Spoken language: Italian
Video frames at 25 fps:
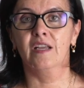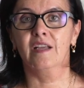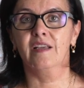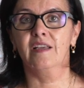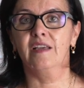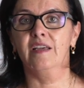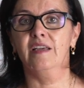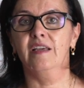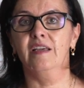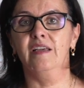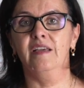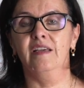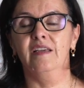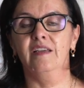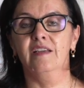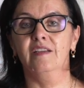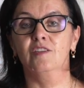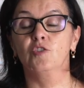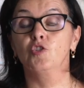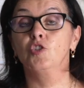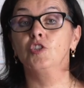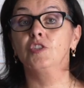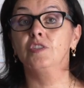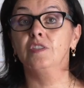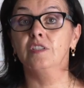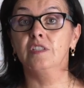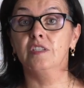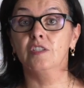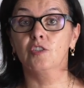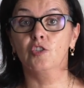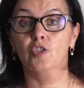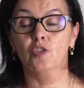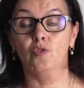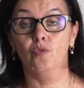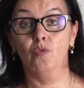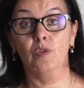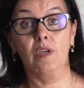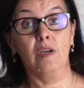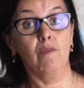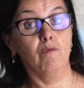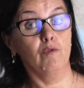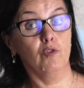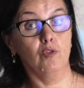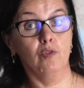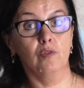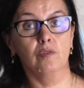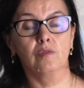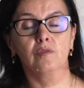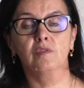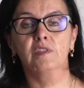che eh, ci dice di una
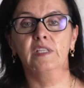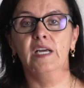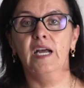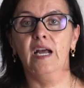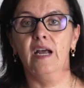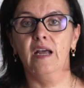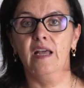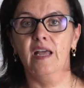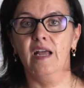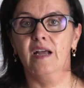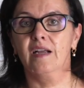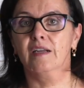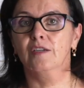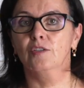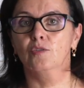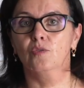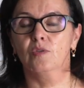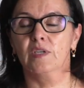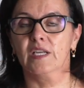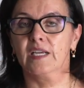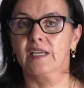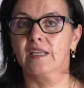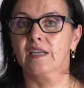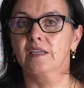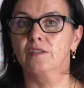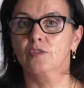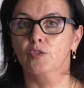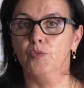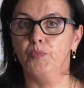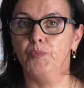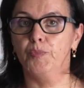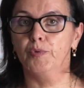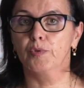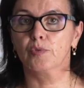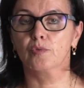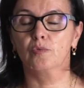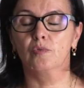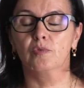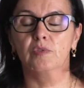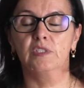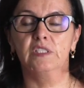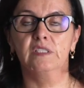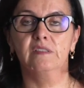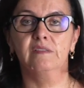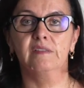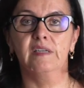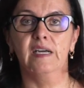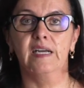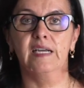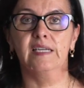volontà e anche di una grande
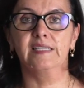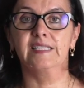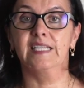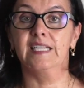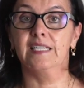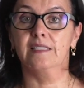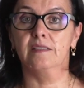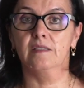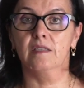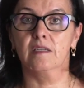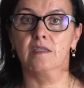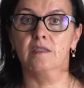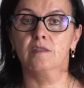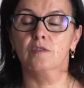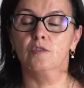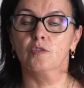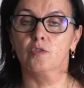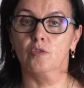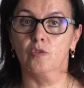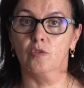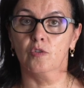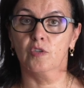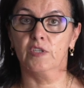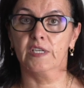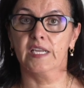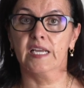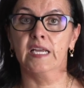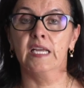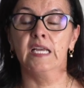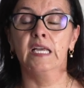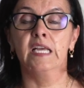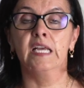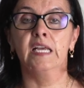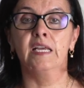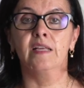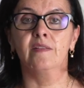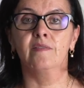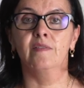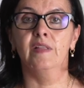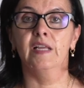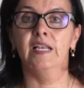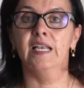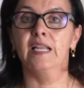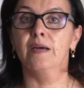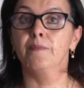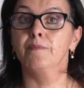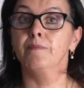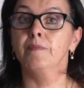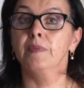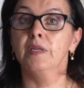opportunità nella direzione
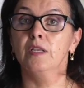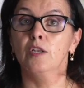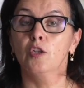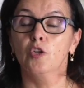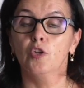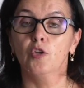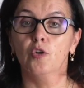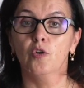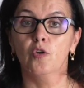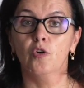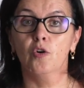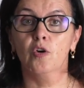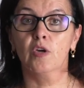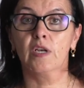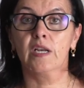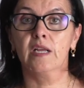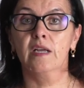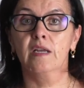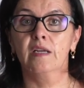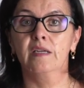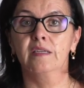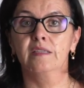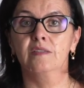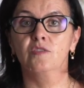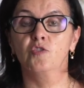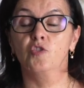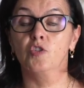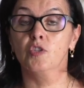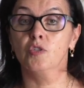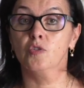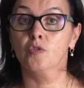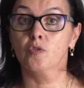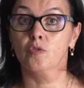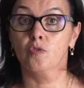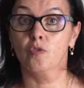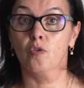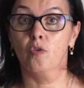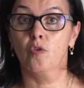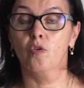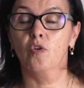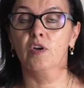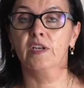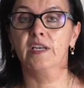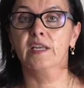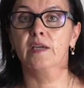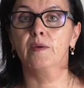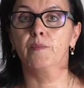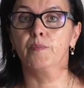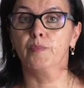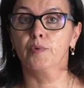della migliore
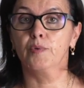gestione